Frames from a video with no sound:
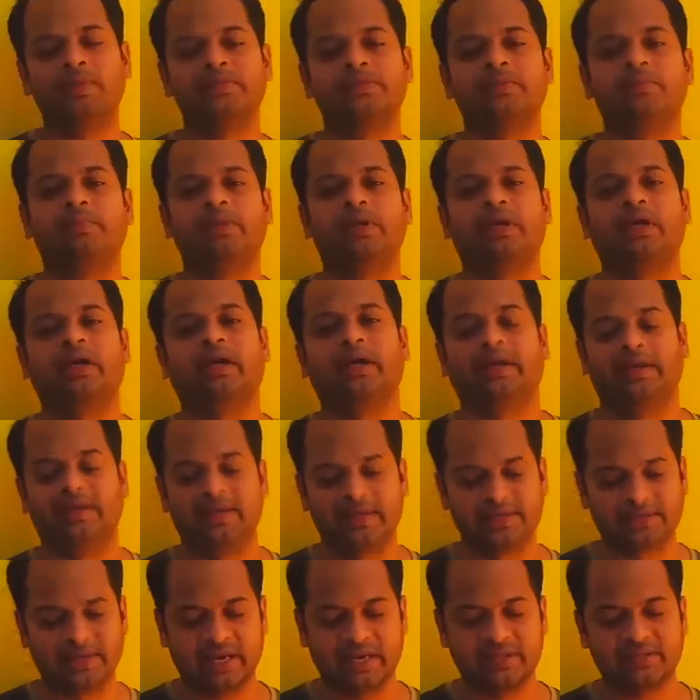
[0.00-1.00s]
ரொம்ப சிம்பிளுங்க
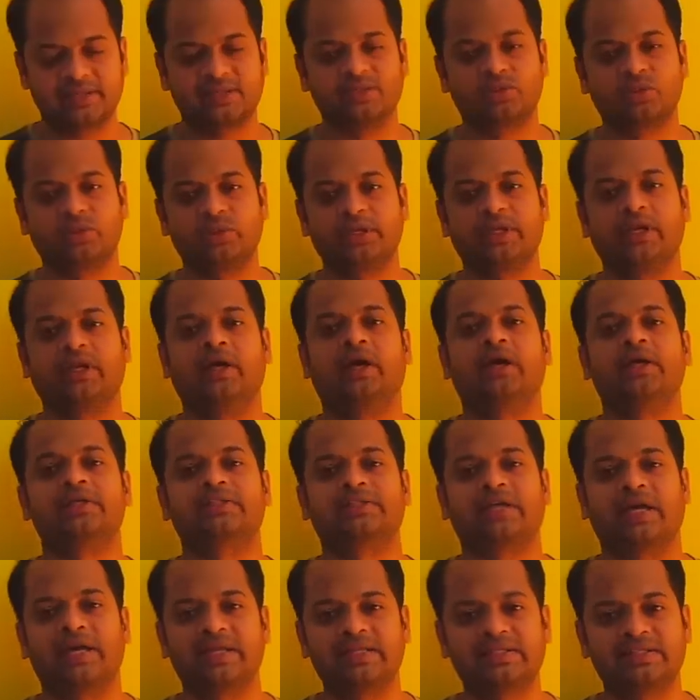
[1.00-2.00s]
நீங்கள் சயின்ஸ்னு சொன்னீங்கன்னா
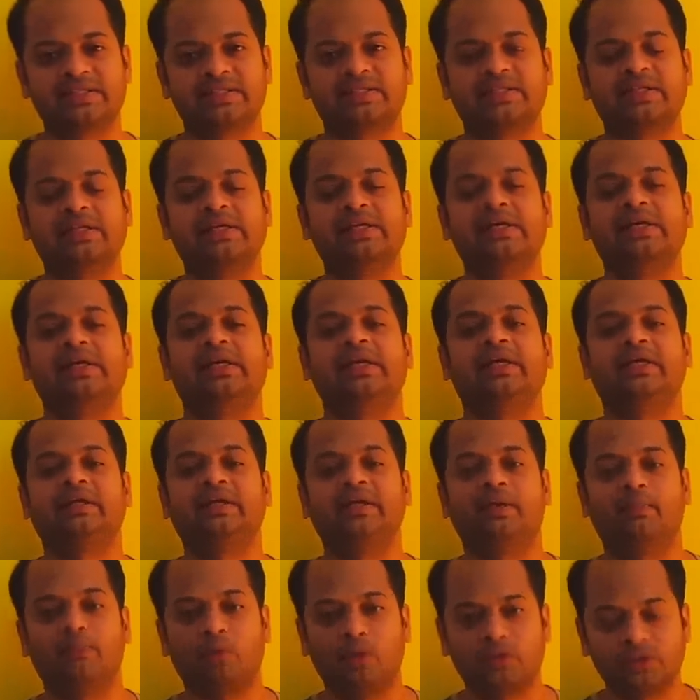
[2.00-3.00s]
சயின்ஸ் இஸ் கிளியர்லி
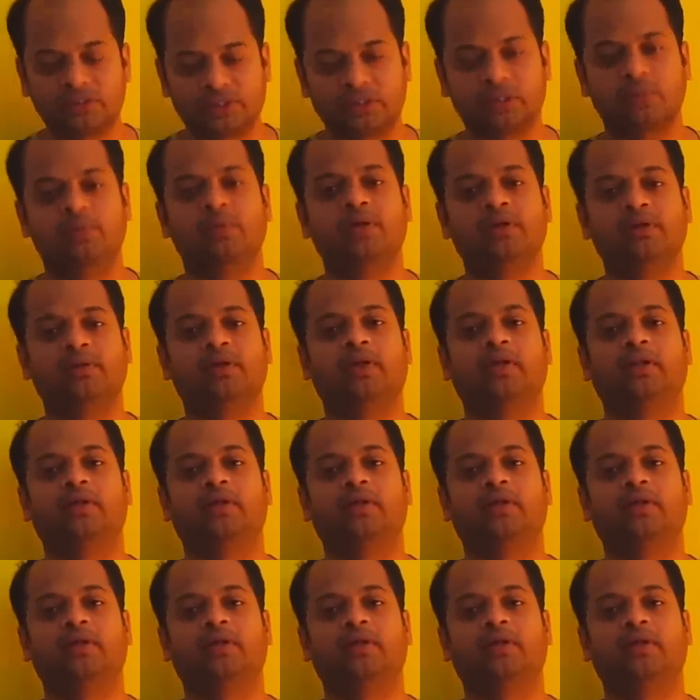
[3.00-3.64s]
டெமான்ஸ்ட்ரபிள்